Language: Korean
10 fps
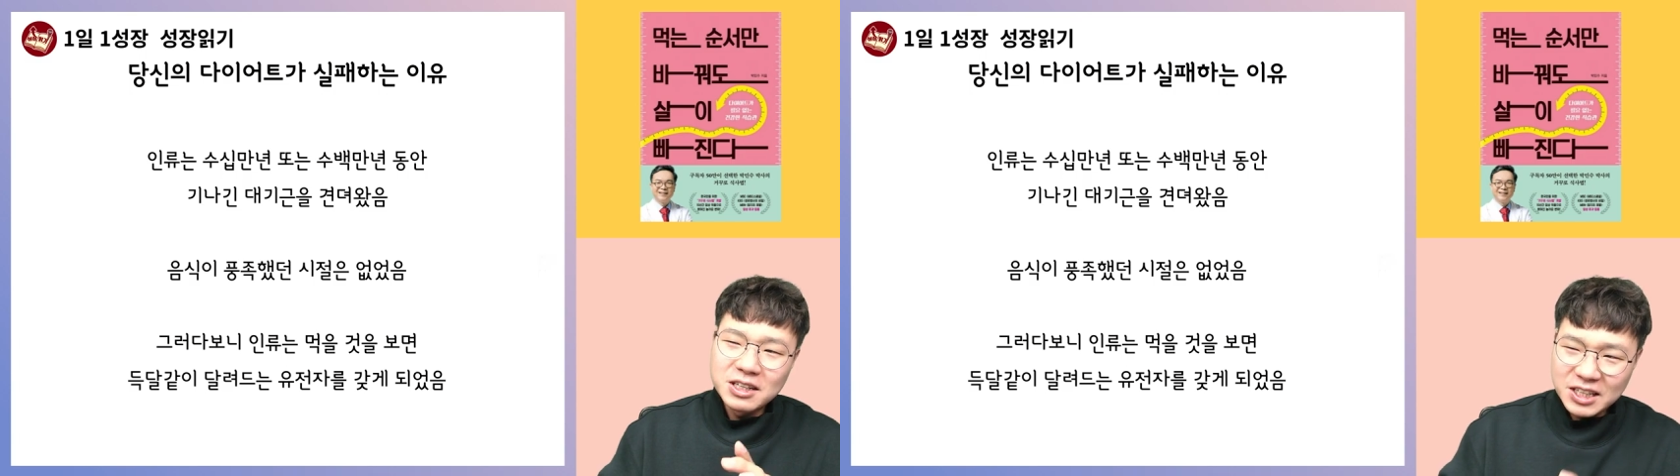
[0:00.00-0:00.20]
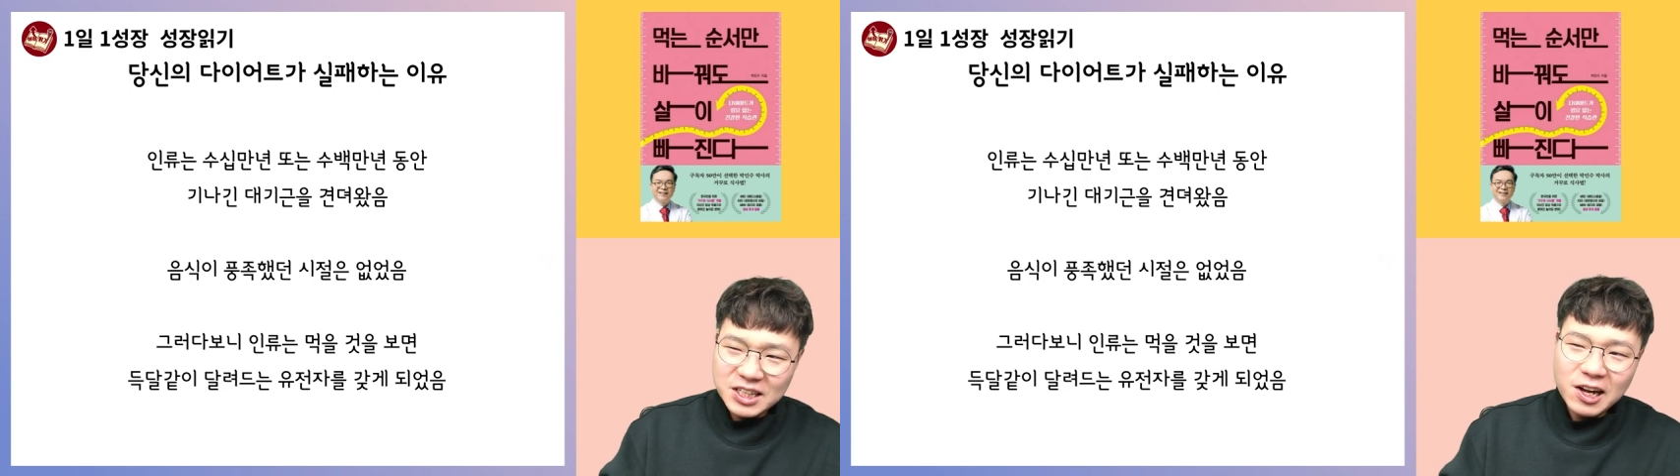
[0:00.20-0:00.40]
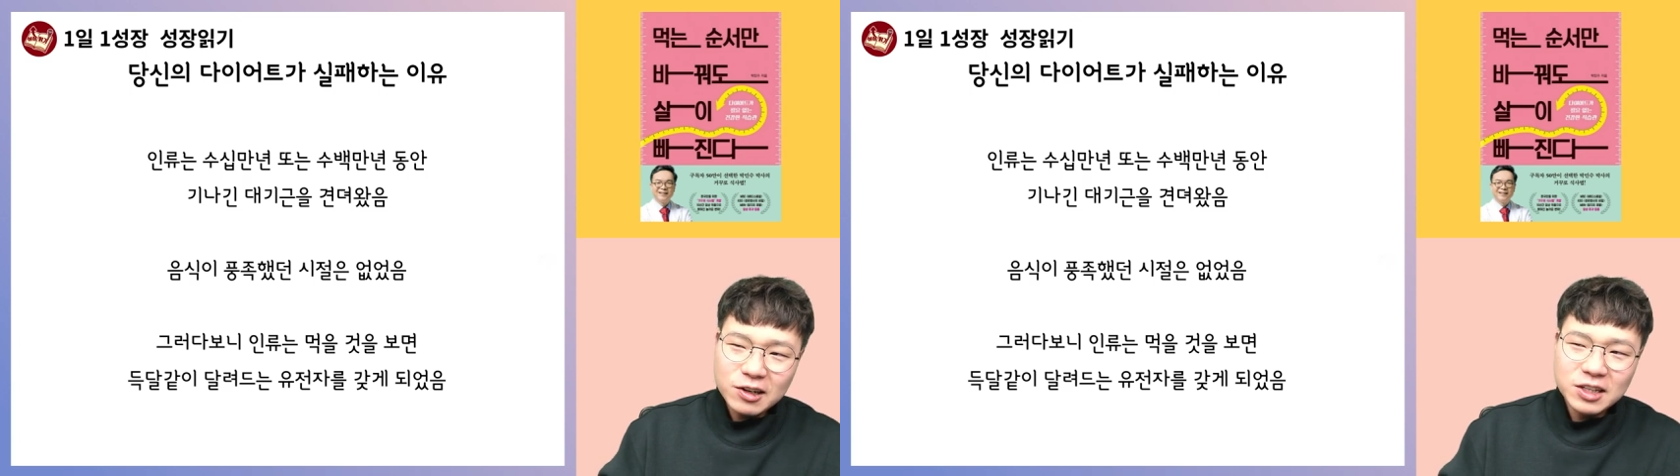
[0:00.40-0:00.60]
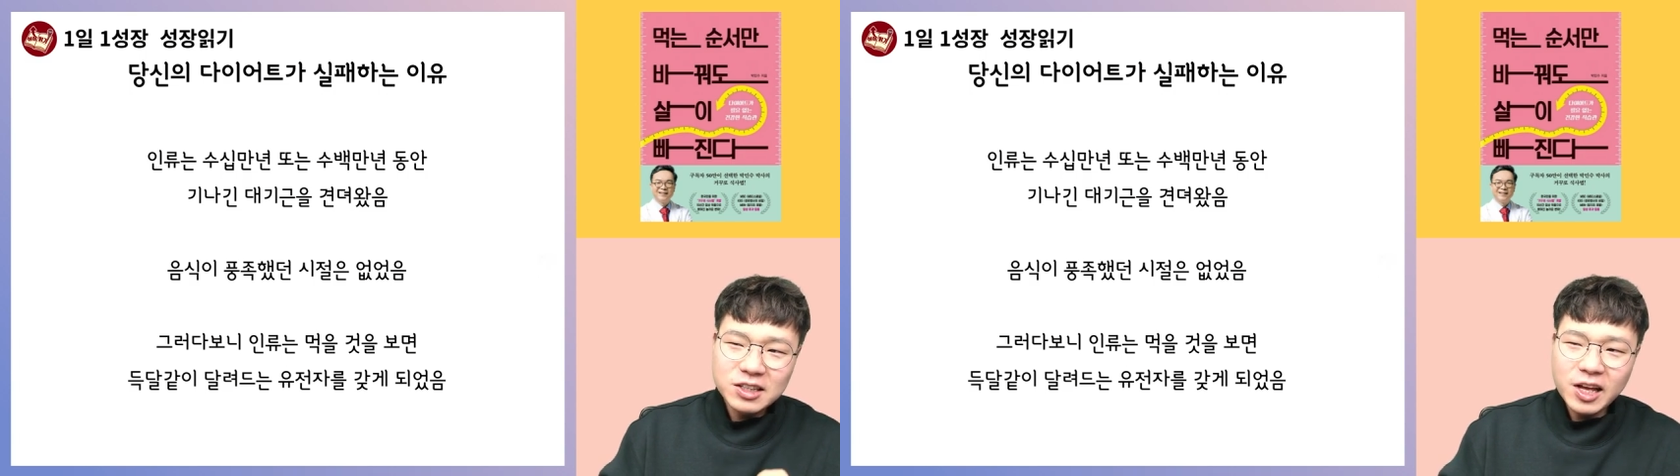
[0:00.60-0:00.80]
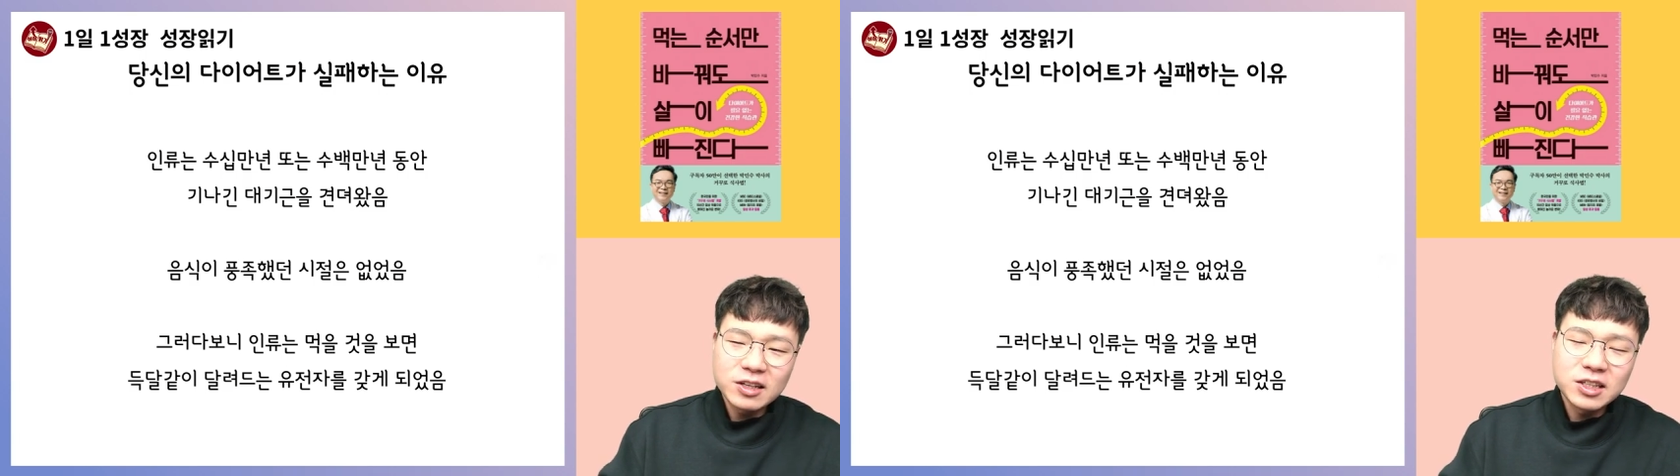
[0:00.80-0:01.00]
기나긴
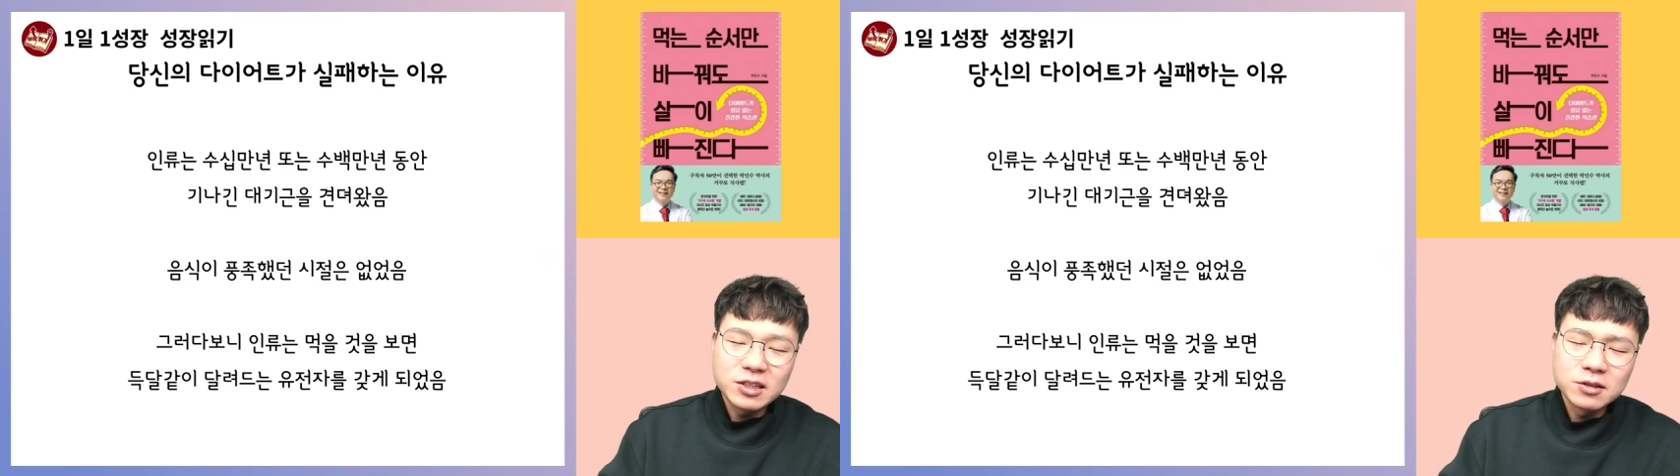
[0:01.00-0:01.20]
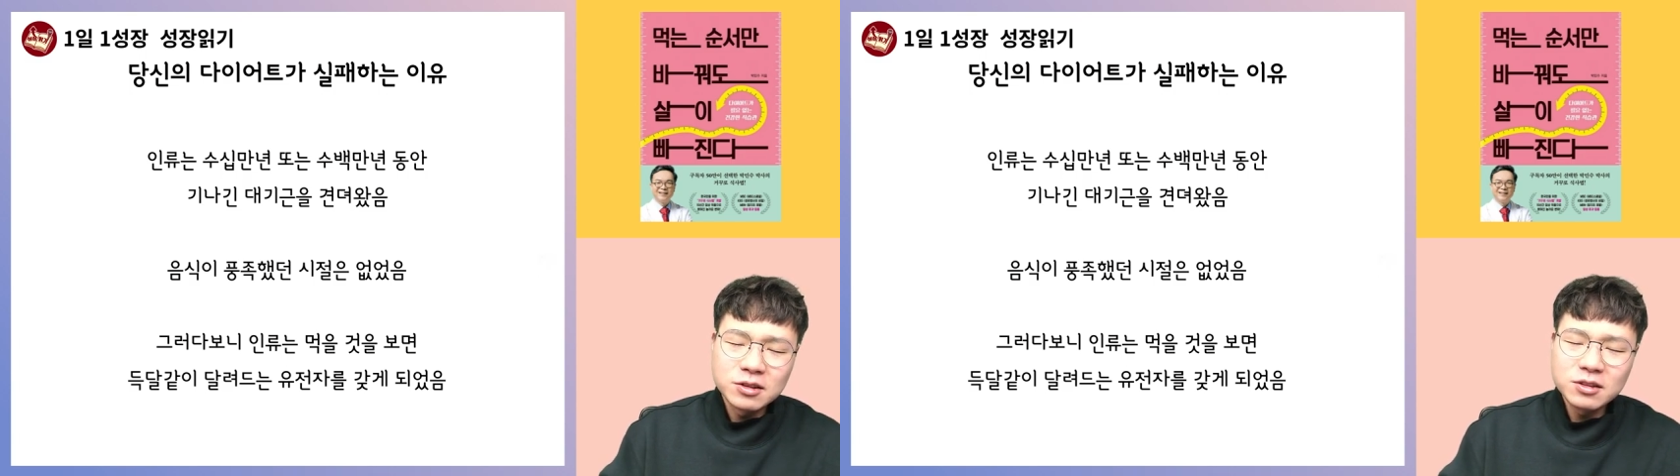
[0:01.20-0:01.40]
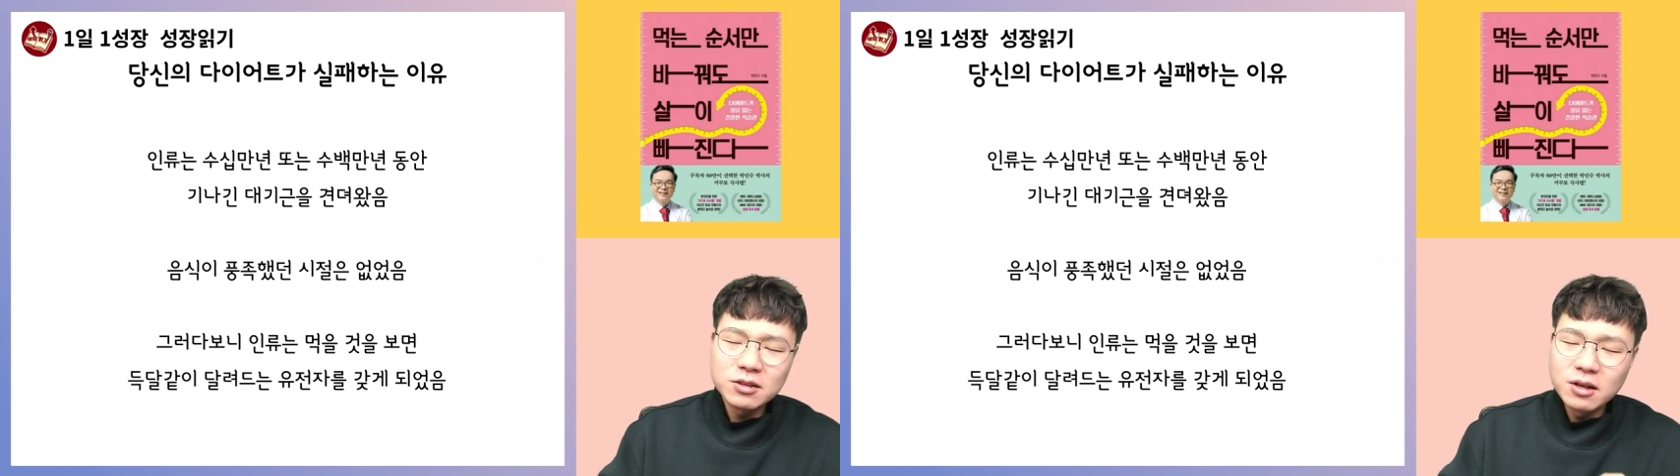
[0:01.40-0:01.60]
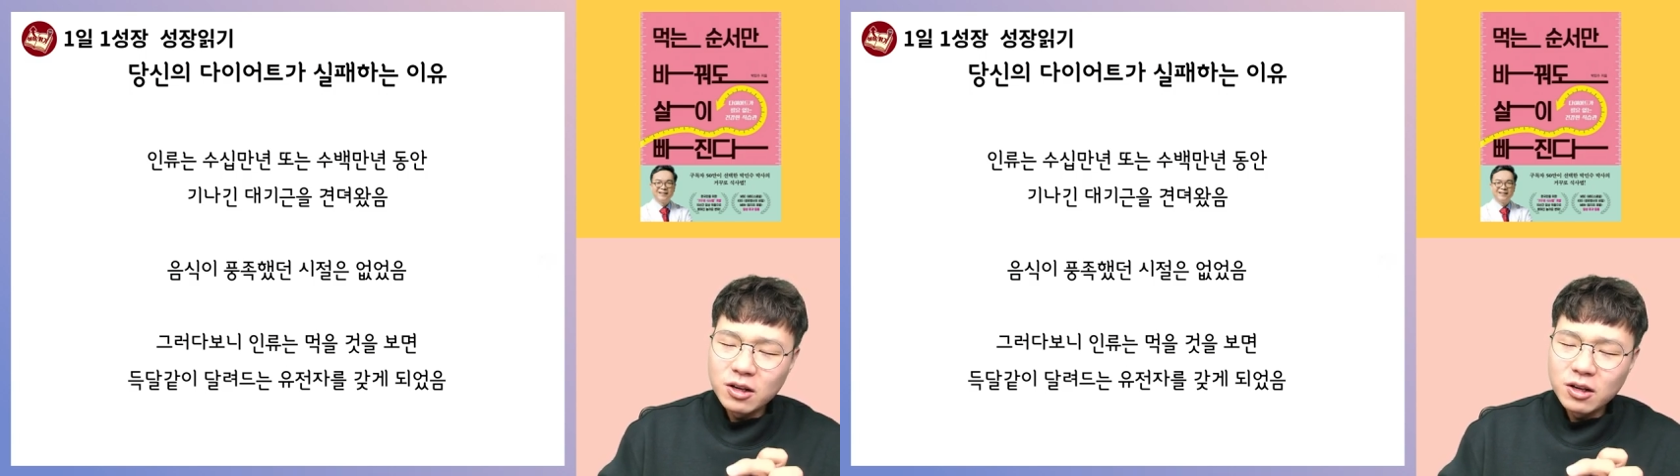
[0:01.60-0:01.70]
대기근을